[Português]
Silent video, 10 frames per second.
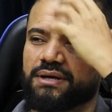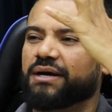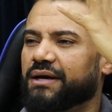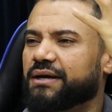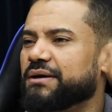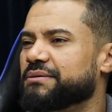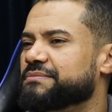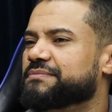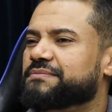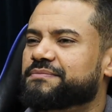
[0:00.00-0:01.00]
É, André, é,
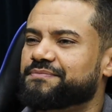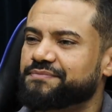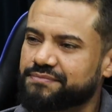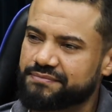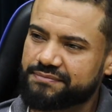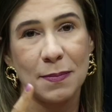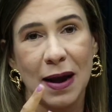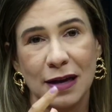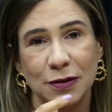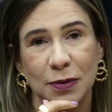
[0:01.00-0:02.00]
você me fez
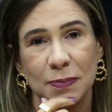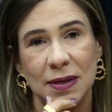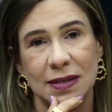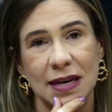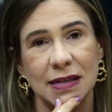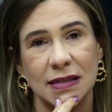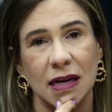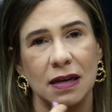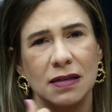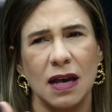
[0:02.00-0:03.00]
lembrar de uma
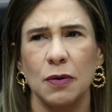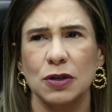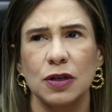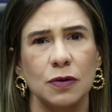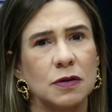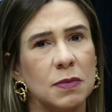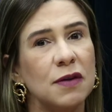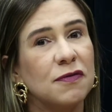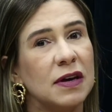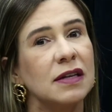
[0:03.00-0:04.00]
pesquisa que saiu, acho que
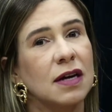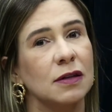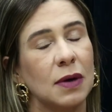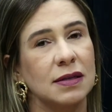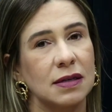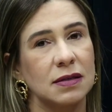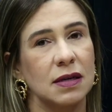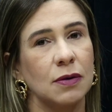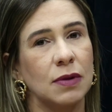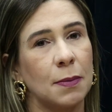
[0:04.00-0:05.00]
2020, a
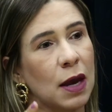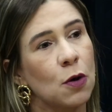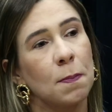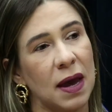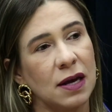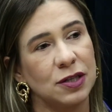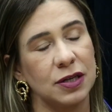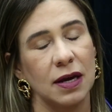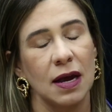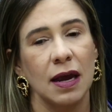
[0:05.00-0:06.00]
atualização da Sim, Michael
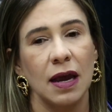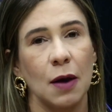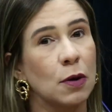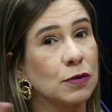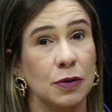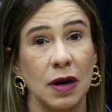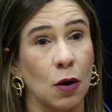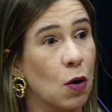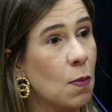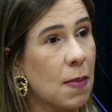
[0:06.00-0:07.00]
Page, certo. que é uma consultoria
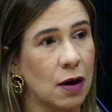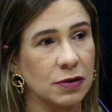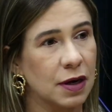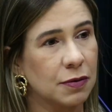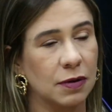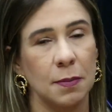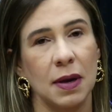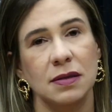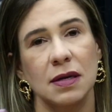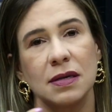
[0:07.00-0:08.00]
global de
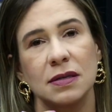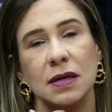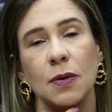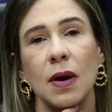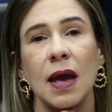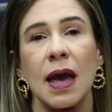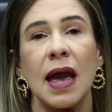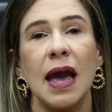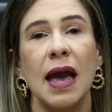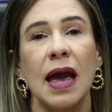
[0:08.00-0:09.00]
recrutamento e seleção,
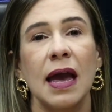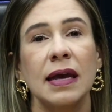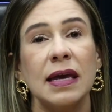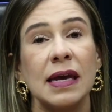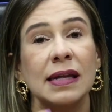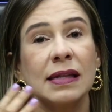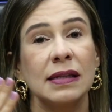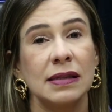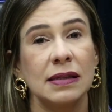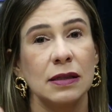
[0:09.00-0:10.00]
é, que
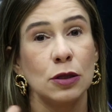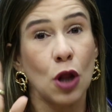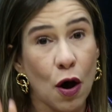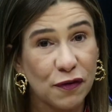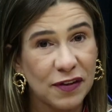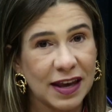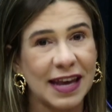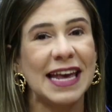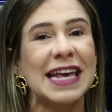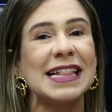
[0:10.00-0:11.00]

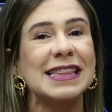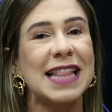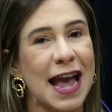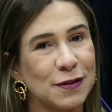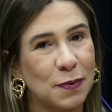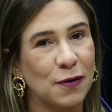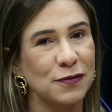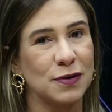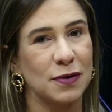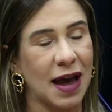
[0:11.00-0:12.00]
nove em dez
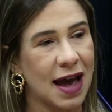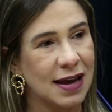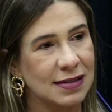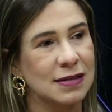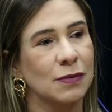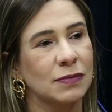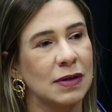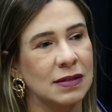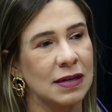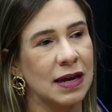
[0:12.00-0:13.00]
profissionais são
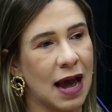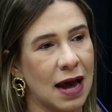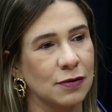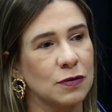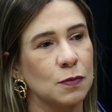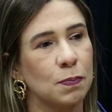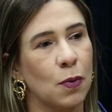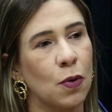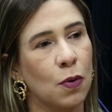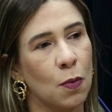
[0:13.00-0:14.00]
desligados
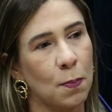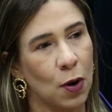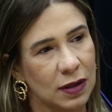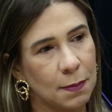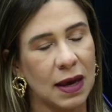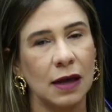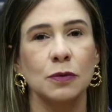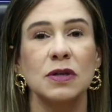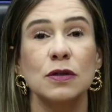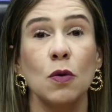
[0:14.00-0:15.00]
por
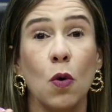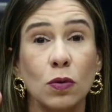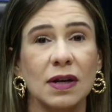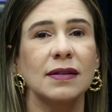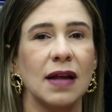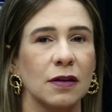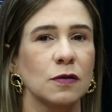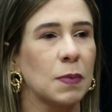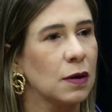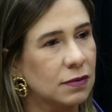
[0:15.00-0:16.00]
comportamento e são
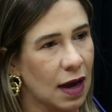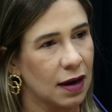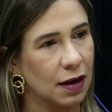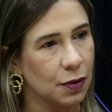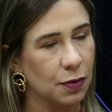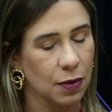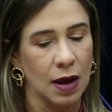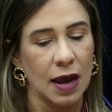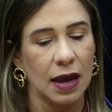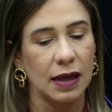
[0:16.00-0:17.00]
contratados pelo técnico. Perfeito.